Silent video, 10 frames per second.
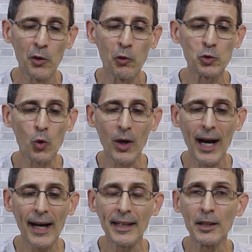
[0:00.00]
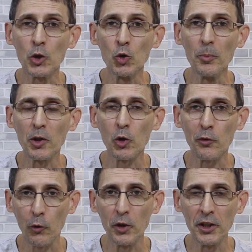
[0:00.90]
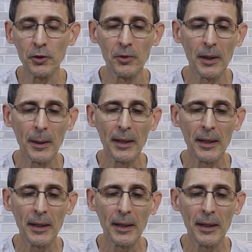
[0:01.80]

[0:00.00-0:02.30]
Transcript: eu vou tocar aqui no microfoninho